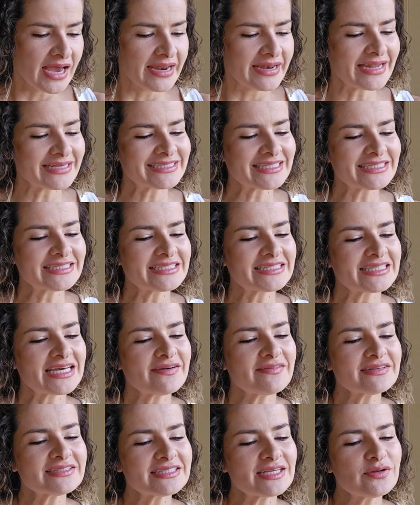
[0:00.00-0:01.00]

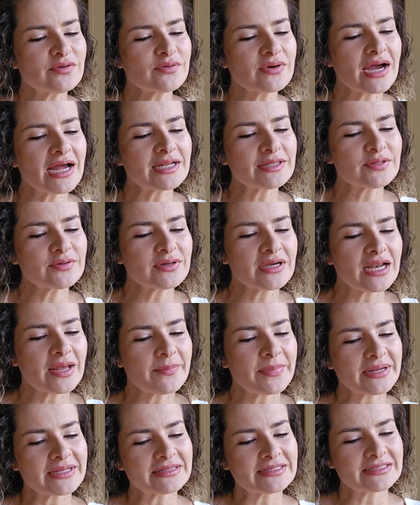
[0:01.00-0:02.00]
Necesitaba hacer un alto en el
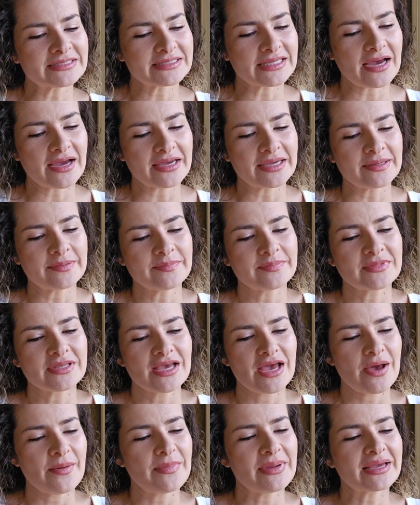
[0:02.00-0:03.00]
aprendizaje.
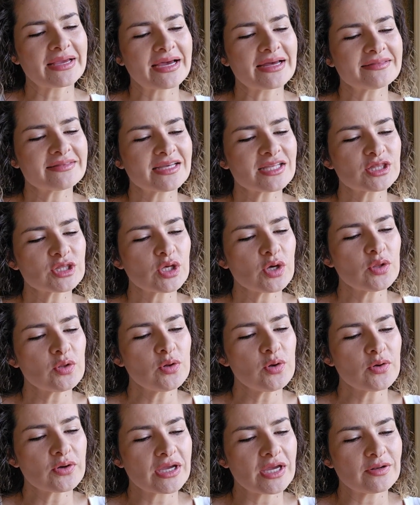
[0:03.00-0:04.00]
Me encanta
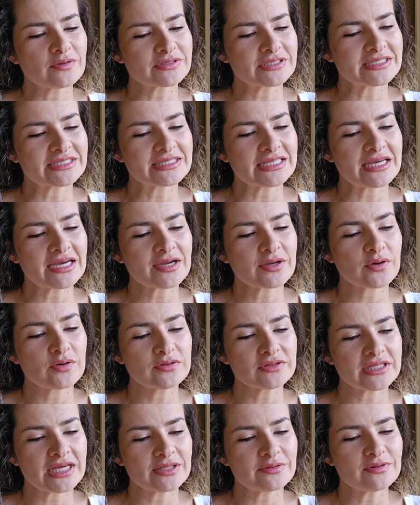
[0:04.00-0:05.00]
todo lo que nos está
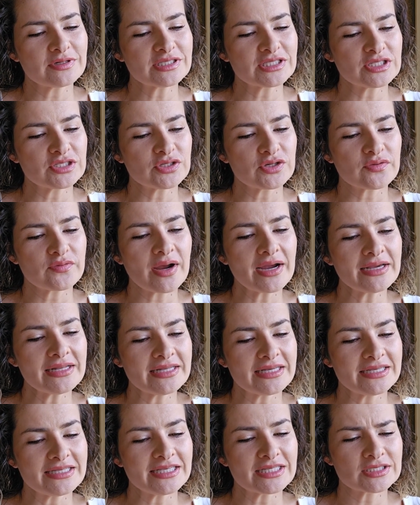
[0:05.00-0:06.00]
contando el señor
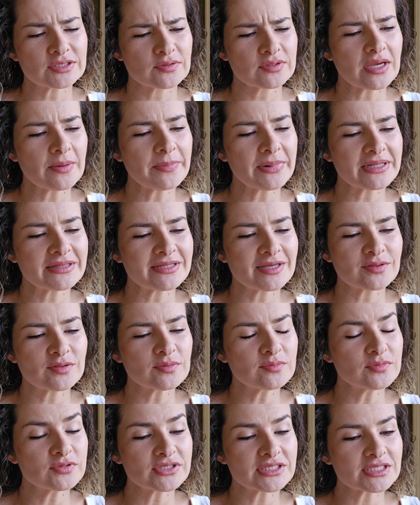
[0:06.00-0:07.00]
Riley y estoy
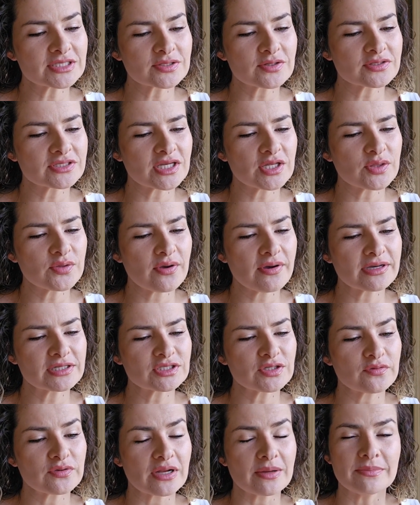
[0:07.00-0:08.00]
aprendiendo muchas cosas nuevas
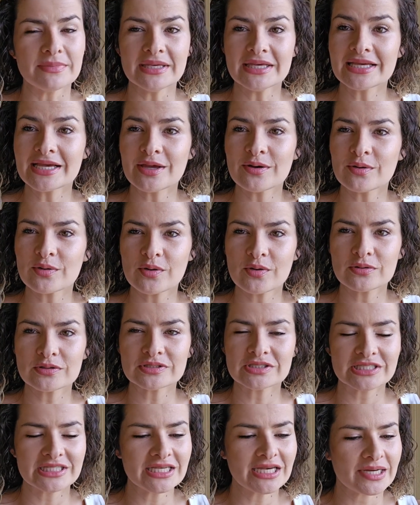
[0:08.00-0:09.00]
sobre mí que no
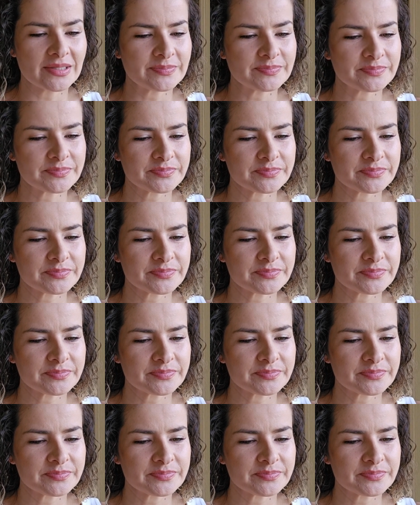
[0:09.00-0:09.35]
conocía.